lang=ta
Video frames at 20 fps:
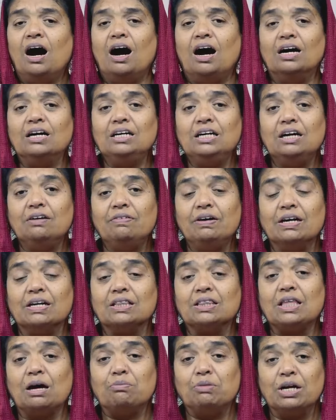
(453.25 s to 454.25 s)
ஆண்டவர்
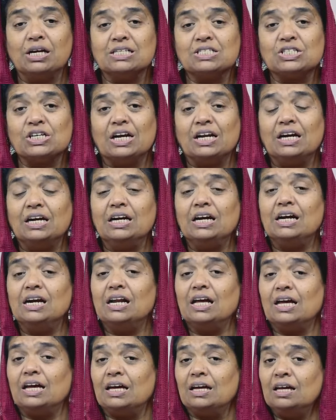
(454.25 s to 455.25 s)
தம்முடைய
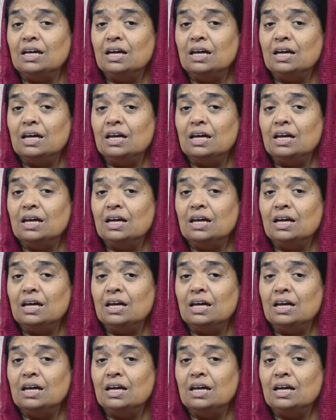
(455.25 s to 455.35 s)
ஜனங்களை